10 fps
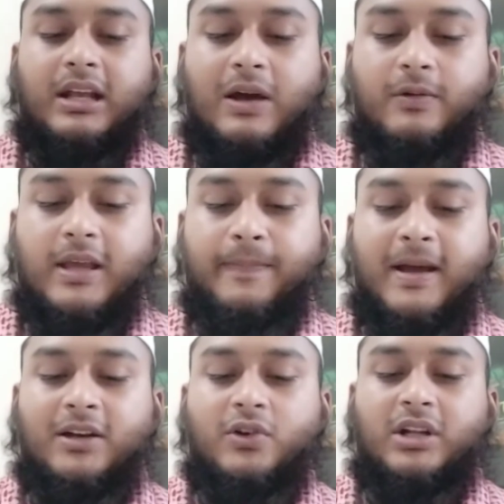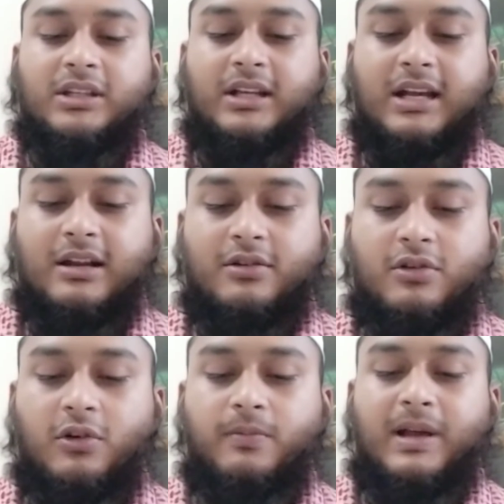কাউকে পান করাতে দেখা
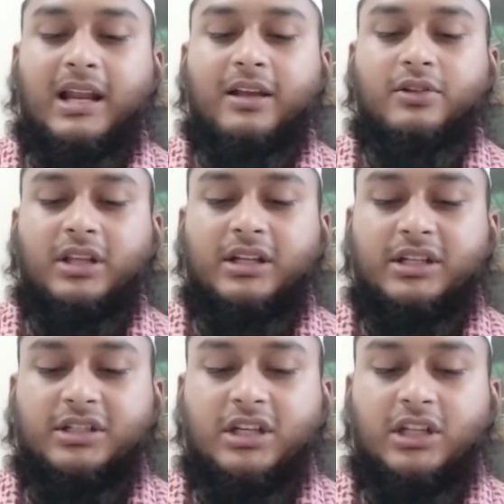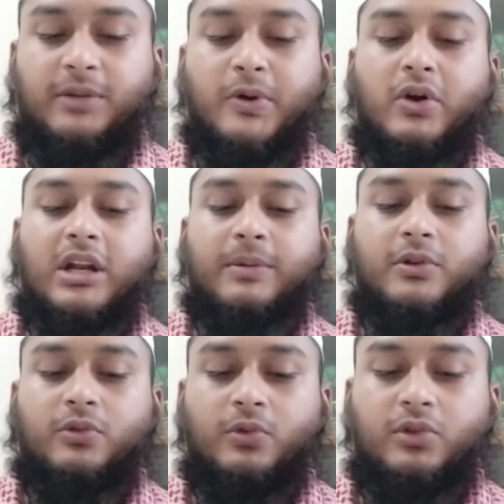রোগ বালাই হতে নিষ্কৃতি পাওয়ার
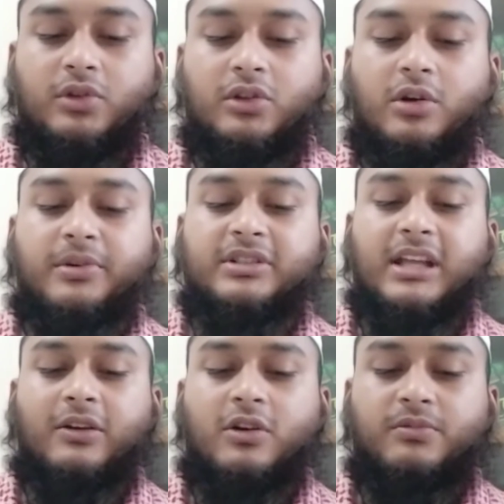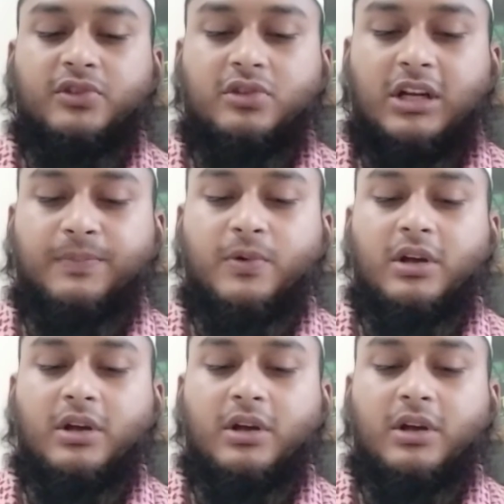আলামত উদ্যত অবস্থায় কর্মস্থলে